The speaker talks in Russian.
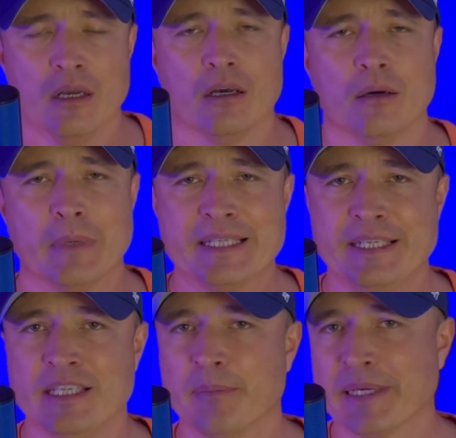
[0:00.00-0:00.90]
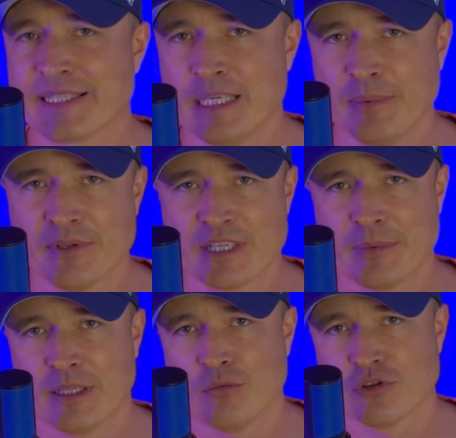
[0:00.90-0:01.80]
А, Мансити посыпался,
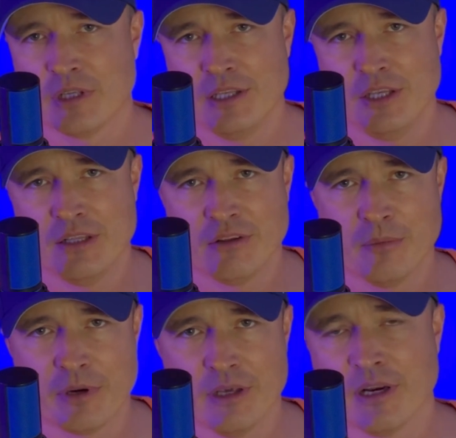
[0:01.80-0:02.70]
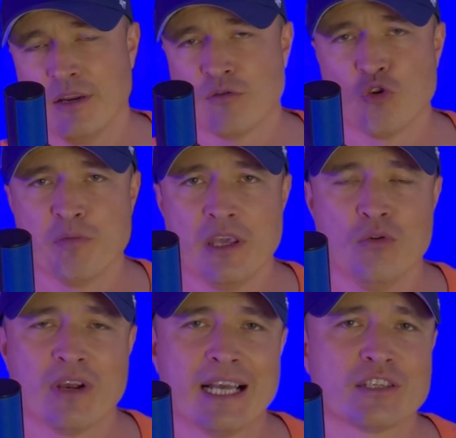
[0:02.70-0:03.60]
потому что они недавно проиграли в Кубке
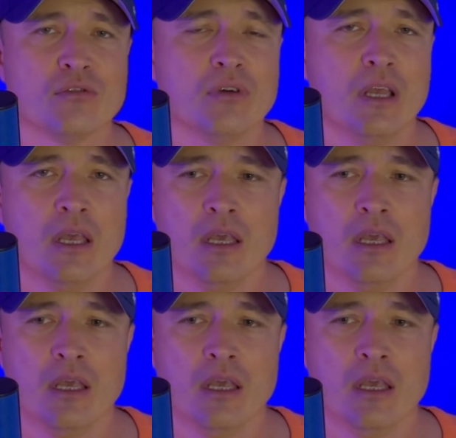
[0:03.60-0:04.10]
Ньюкаслу.